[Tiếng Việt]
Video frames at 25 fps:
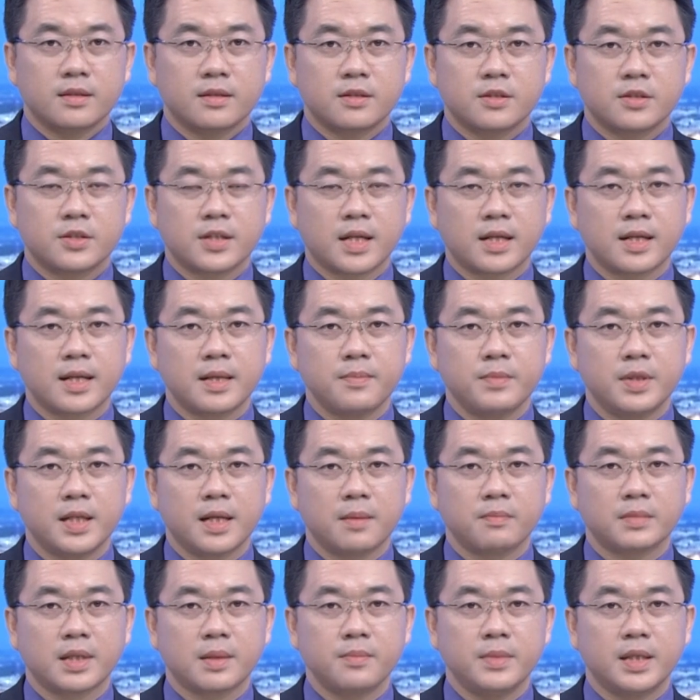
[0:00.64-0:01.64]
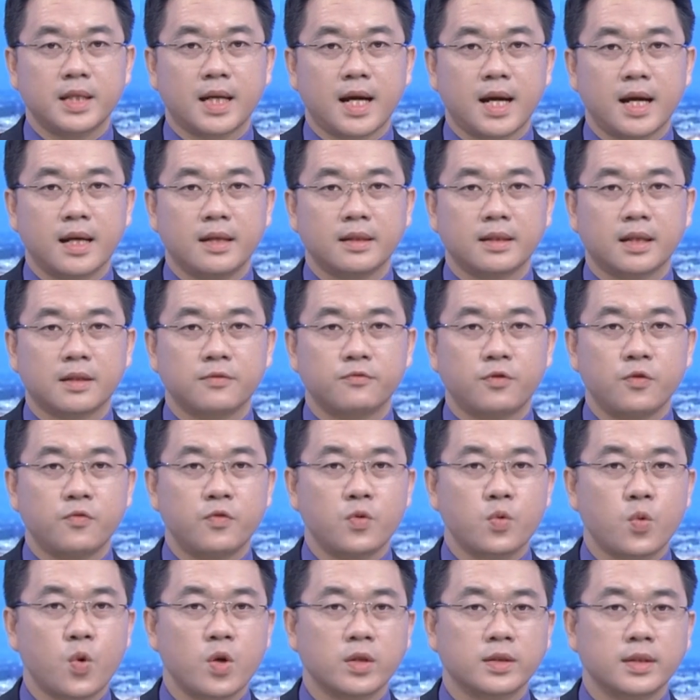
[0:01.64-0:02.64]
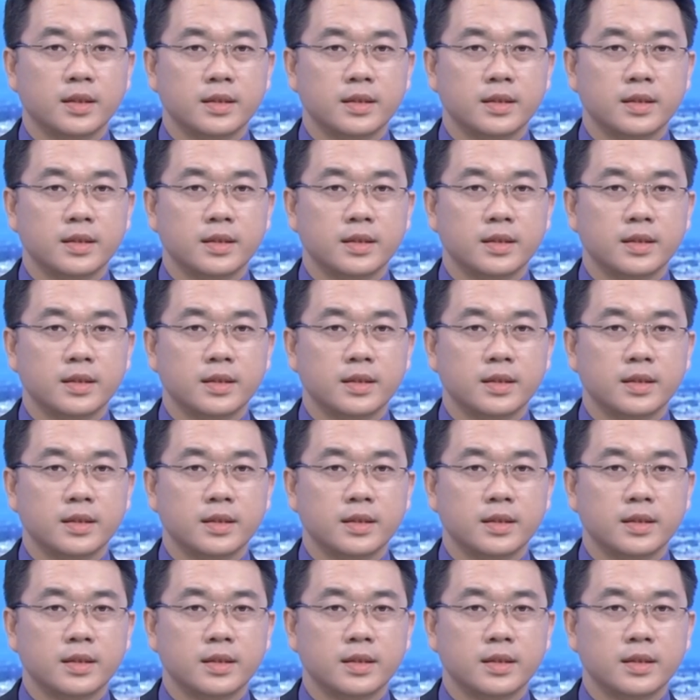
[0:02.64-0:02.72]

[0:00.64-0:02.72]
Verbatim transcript: Sáng nay mười lăm tháng mười hai, thành phố Phú Quốc,